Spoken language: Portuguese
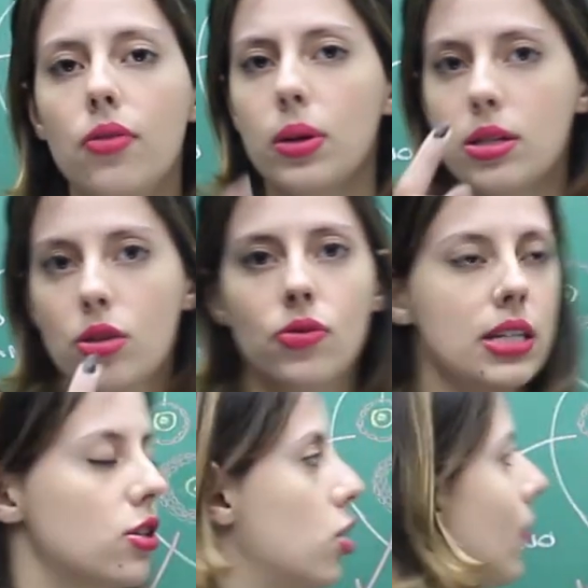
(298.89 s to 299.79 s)
por isso que
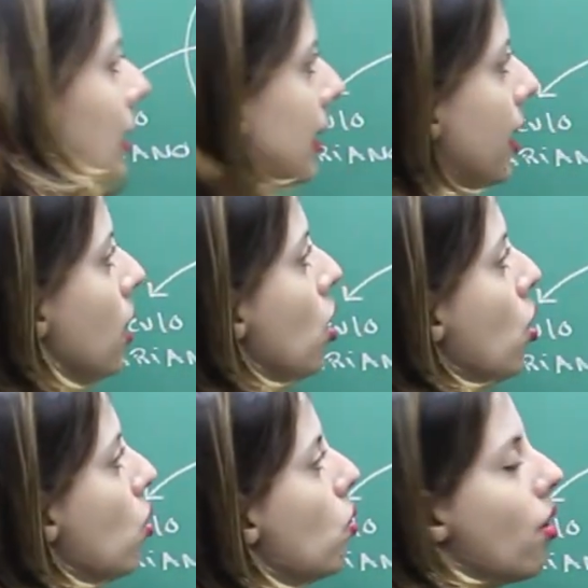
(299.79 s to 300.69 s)
você só vai ter
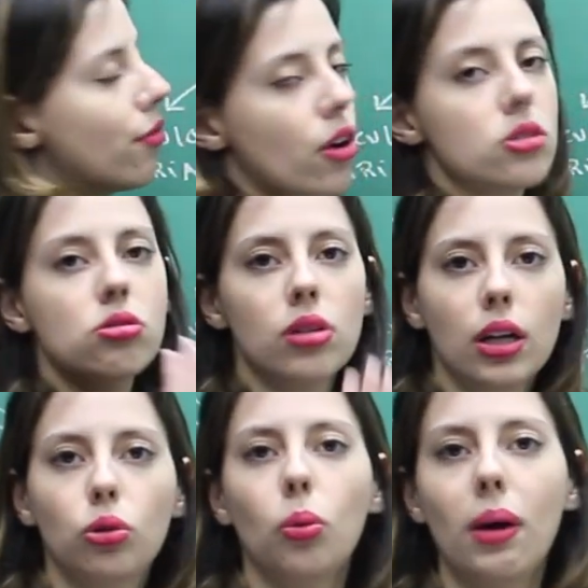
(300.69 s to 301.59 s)
um ovócito
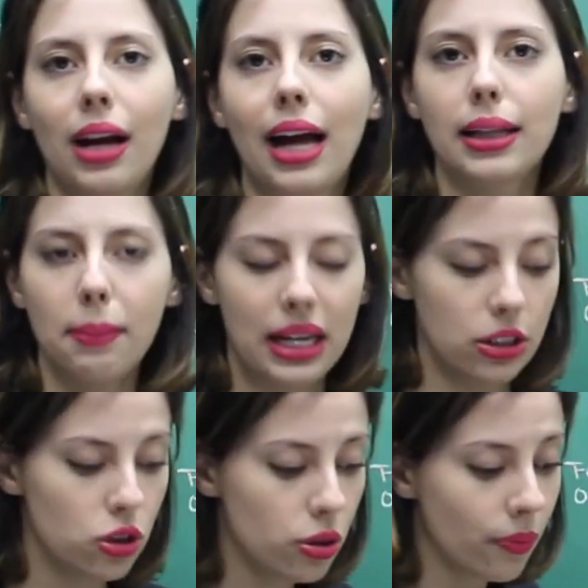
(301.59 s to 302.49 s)
na tuba a cada
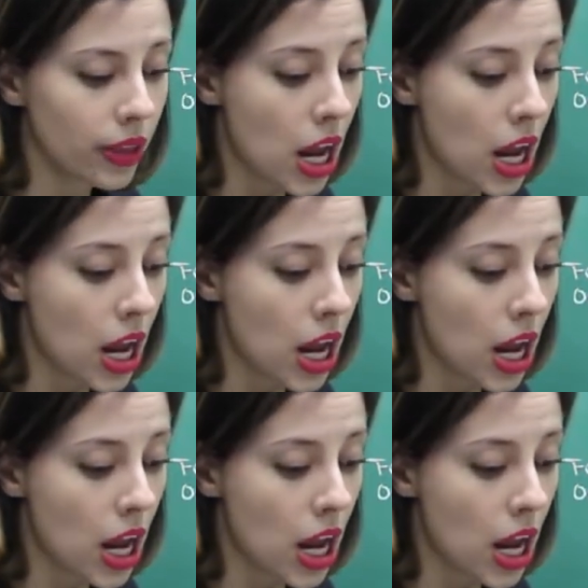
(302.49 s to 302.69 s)
mês.